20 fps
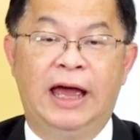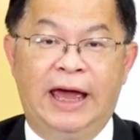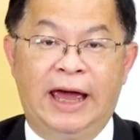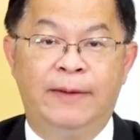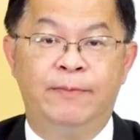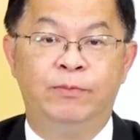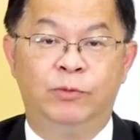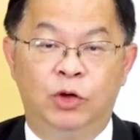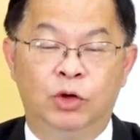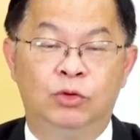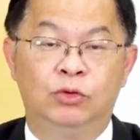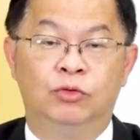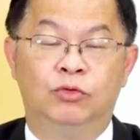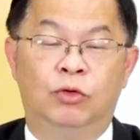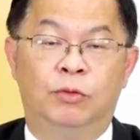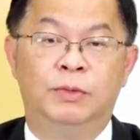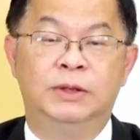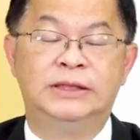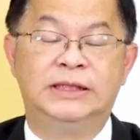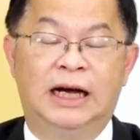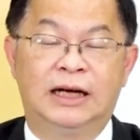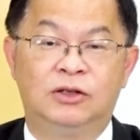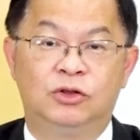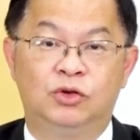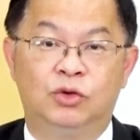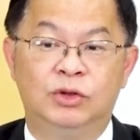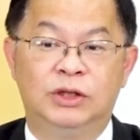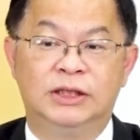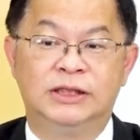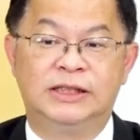M two，我们讲
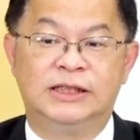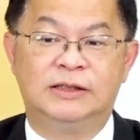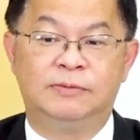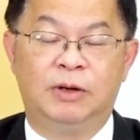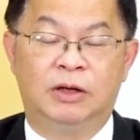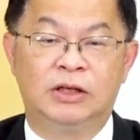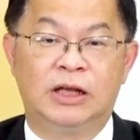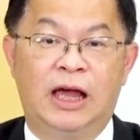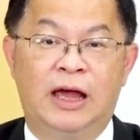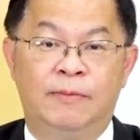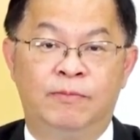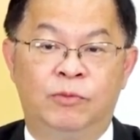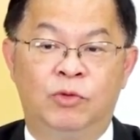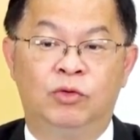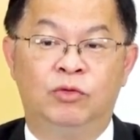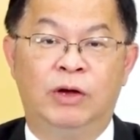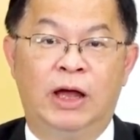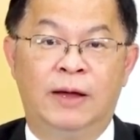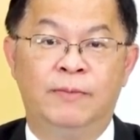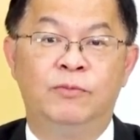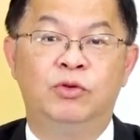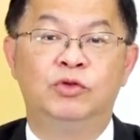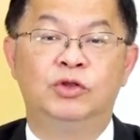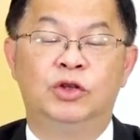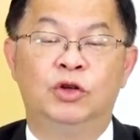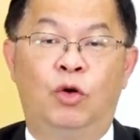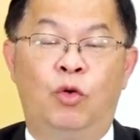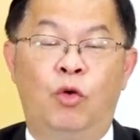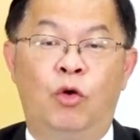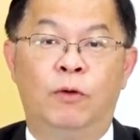出一个指标是 M two，M two 就
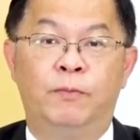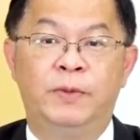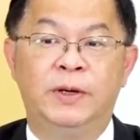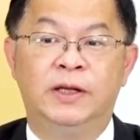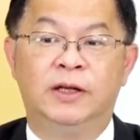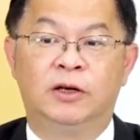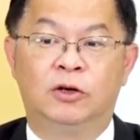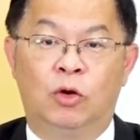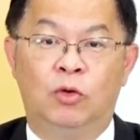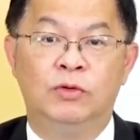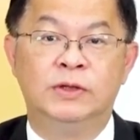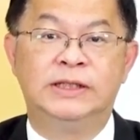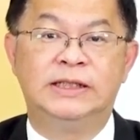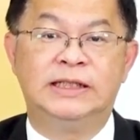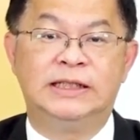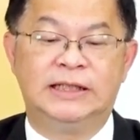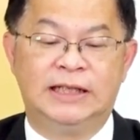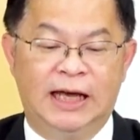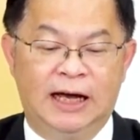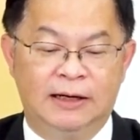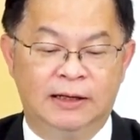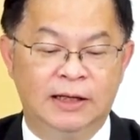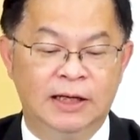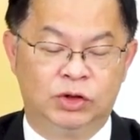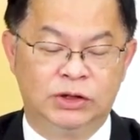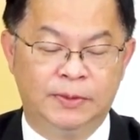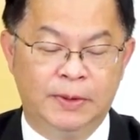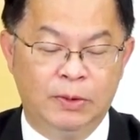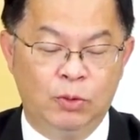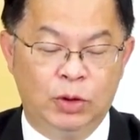是货币的供给量。
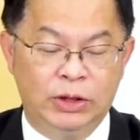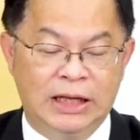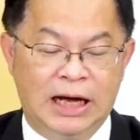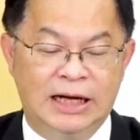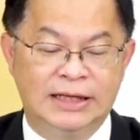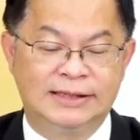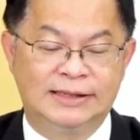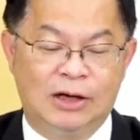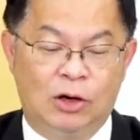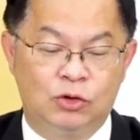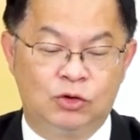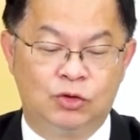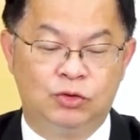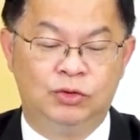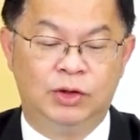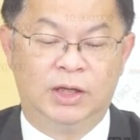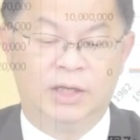我这边为大家找出